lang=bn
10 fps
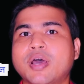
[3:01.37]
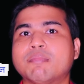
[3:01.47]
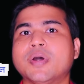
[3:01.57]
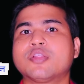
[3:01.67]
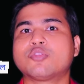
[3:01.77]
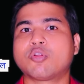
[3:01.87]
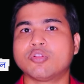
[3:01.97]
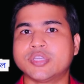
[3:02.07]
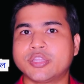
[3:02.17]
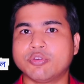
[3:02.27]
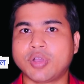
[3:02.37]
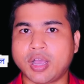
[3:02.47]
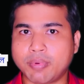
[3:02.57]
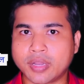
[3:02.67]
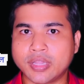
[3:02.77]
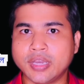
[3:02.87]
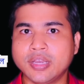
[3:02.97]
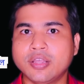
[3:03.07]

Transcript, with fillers: বারবার তরল জাতীয় খাবার দিন